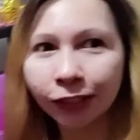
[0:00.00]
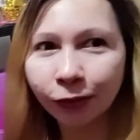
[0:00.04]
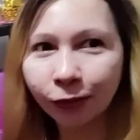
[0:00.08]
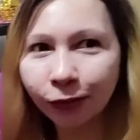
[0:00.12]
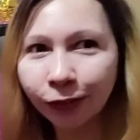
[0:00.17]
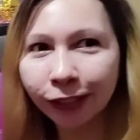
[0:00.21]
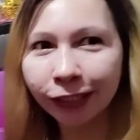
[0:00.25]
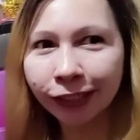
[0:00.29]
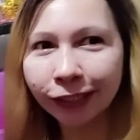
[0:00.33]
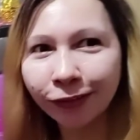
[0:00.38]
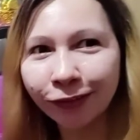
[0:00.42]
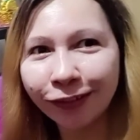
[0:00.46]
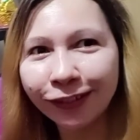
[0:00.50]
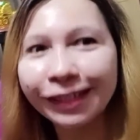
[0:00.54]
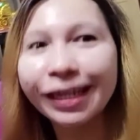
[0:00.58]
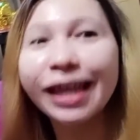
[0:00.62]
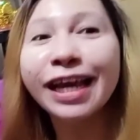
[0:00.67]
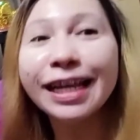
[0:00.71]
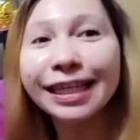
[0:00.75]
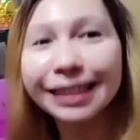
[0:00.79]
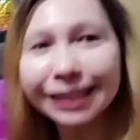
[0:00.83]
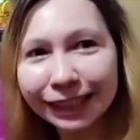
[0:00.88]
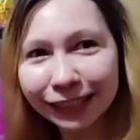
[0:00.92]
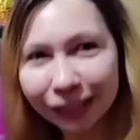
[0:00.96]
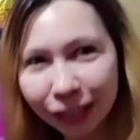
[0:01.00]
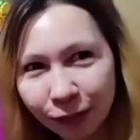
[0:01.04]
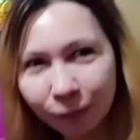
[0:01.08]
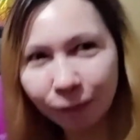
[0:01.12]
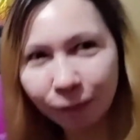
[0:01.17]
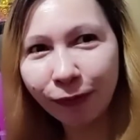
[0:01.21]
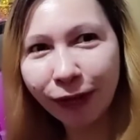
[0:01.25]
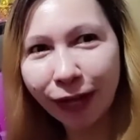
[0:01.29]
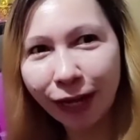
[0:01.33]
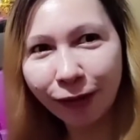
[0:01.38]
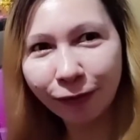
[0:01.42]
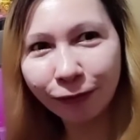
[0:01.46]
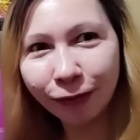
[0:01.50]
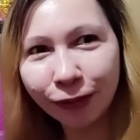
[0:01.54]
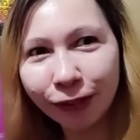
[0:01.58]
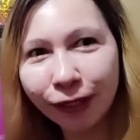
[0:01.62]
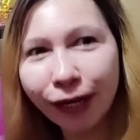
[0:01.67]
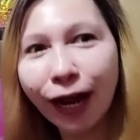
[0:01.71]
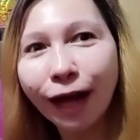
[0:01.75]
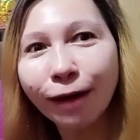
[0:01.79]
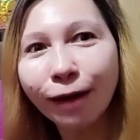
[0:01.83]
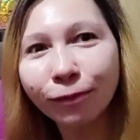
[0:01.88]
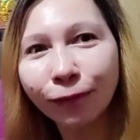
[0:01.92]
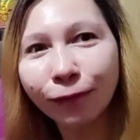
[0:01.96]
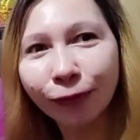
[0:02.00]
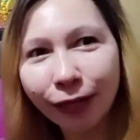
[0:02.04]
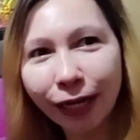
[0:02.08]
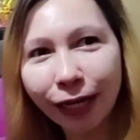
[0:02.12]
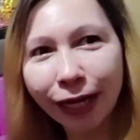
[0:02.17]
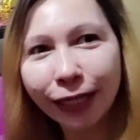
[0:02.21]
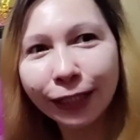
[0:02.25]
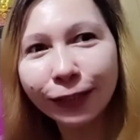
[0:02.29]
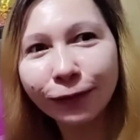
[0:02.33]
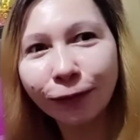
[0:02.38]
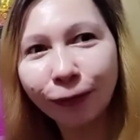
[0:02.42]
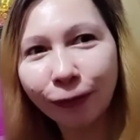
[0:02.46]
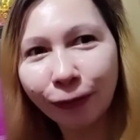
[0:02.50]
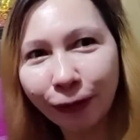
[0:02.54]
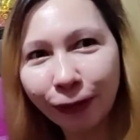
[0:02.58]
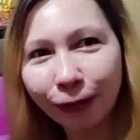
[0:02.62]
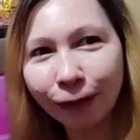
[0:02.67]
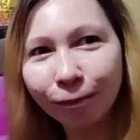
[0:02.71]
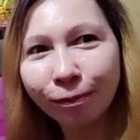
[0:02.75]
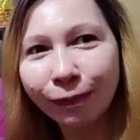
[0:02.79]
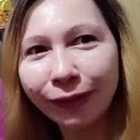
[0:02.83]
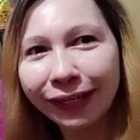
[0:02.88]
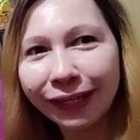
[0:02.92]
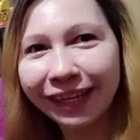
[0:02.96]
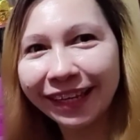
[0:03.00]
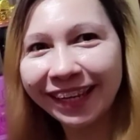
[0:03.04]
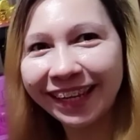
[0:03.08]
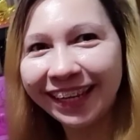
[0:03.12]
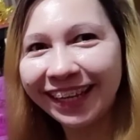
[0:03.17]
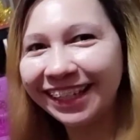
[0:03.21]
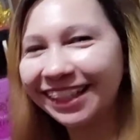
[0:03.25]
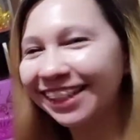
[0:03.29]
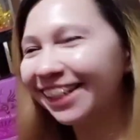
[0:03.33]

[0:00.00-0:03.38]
ko, ganon. Sunflower avocado oil pala yan.